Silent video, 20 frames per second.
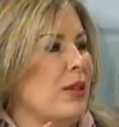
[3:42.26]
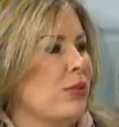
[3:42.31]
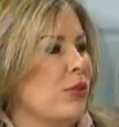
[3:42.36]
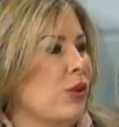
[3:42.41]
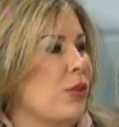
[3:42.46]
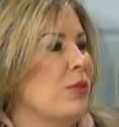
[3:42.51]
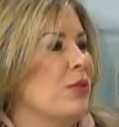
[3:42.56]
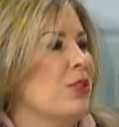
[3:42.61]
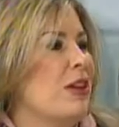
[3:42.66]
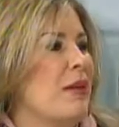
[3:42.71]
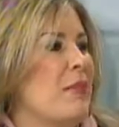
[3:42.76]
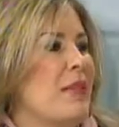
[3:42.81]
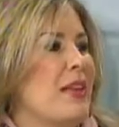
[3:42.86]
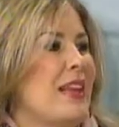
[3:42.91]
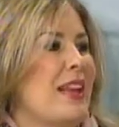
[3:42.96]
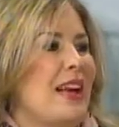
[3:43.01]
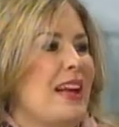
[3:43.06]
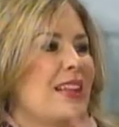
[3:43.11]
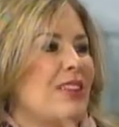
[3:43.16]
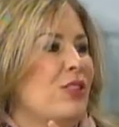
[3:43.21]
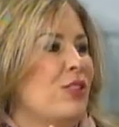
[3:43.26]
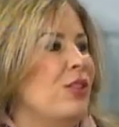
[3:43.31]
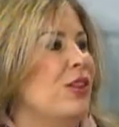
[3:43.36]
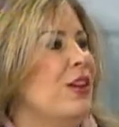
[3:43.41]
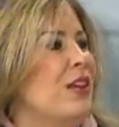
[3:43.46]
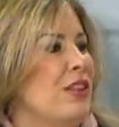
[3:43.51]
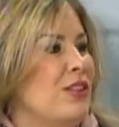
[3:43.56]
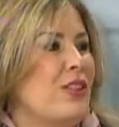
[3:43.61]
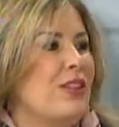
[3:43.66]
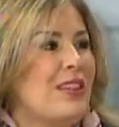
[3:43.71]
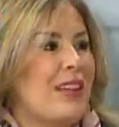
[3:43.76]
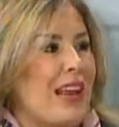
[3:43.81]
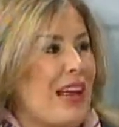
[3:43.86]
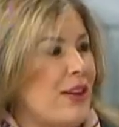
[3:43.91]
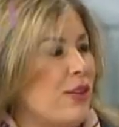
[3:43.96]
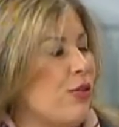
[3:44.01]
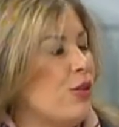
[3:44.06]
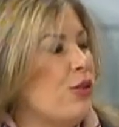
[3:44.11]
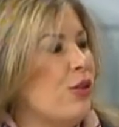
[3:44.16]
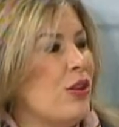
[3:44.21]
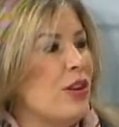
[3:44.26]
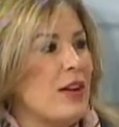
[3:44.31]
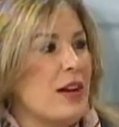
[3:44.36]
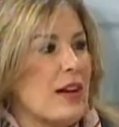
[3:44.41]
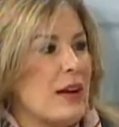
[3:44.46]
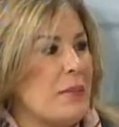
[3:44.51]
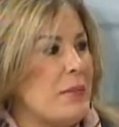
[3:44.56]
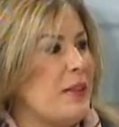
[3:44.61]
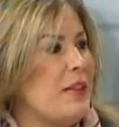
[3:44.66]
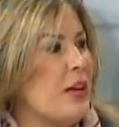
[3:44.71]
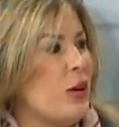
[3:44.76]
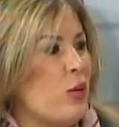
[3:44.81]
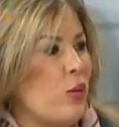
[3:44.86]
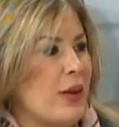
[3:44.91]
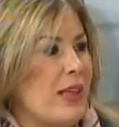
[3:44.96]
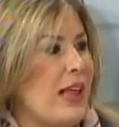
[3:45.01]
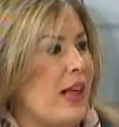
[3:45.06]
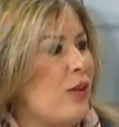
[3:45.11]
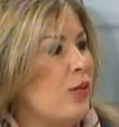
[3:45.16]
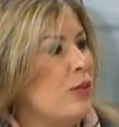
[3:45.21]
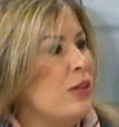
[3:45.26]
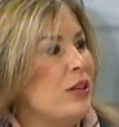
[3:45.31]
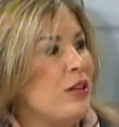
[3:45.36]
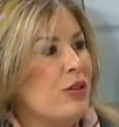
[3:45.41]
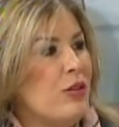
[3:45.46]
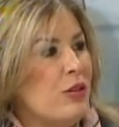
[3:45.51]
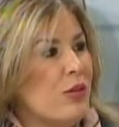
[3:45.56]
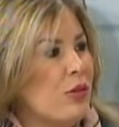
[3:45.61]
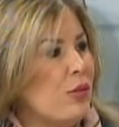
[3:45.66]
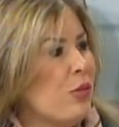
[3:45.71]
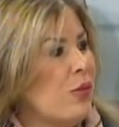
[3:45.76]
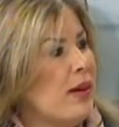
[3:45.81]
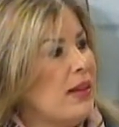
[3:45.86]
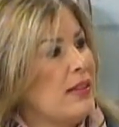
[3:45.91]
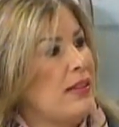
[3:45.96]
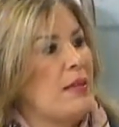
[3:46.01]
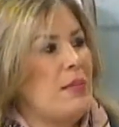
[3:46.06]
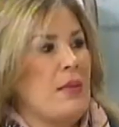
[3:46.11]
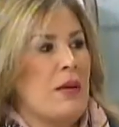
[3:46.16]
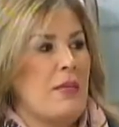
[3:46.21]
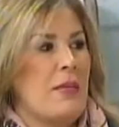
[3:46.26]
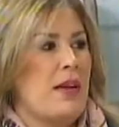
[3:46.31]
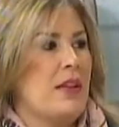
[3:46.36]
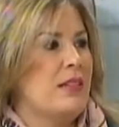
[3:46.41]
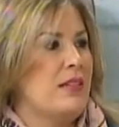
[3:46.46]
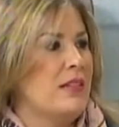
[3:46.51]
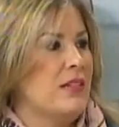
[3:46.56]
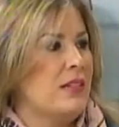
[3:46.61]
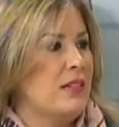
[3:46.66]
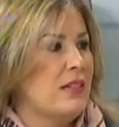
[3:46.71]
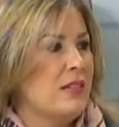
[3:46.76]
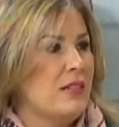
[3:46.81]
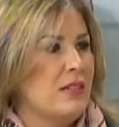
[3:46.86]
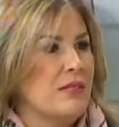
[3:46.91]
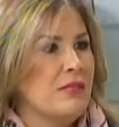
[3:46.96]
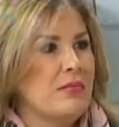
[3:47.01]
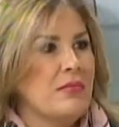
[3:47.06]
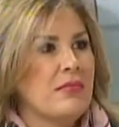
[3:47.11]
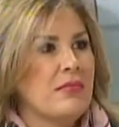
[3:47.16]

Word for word: autónomos caminando. Entonces, claro, uno les repite cuidado y no 40 mil veces. Pues yo me la